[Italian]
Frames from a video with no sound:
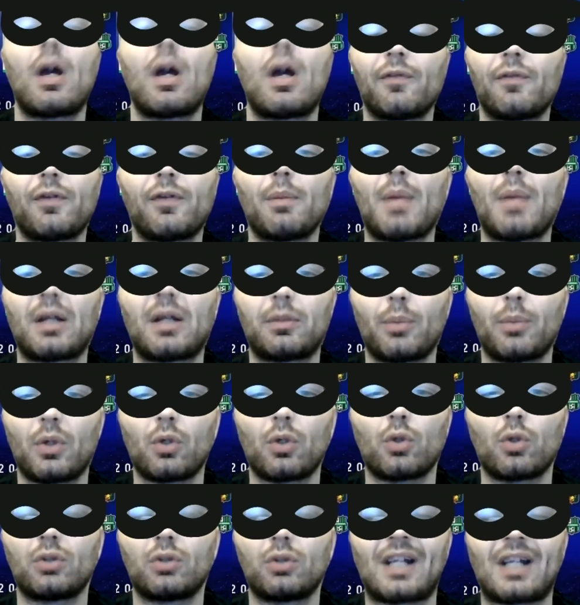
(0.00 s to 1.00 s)
hanno firmato per
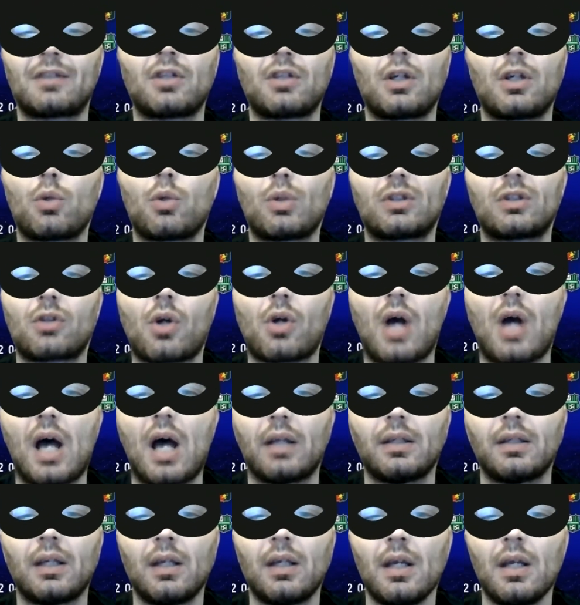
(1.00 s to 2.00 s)
un contratto di quattro
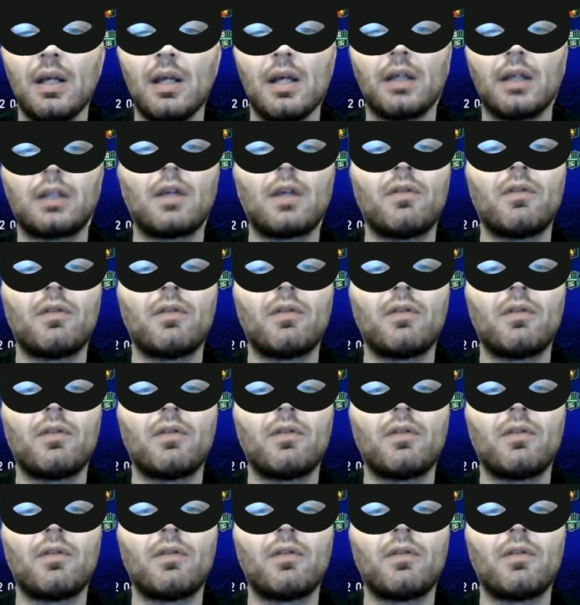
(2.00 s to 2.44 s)
anni che